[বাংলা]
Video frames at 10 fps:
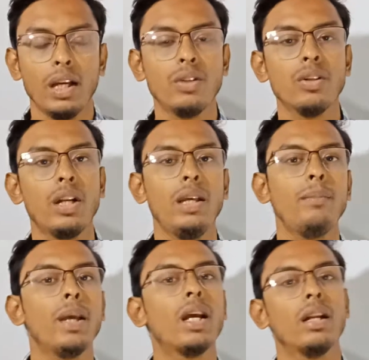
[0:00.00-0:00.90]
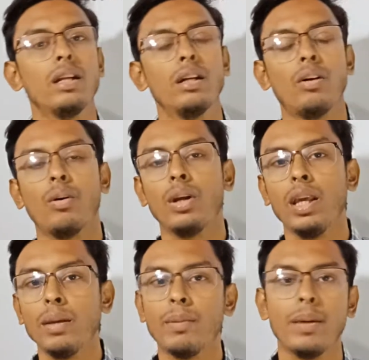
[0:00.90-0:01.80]
এই জন্যেই বিজ্ঞানীরা
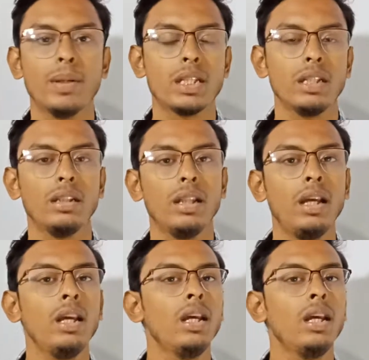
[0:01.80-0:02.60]
অনেক ভেবেচিন্তে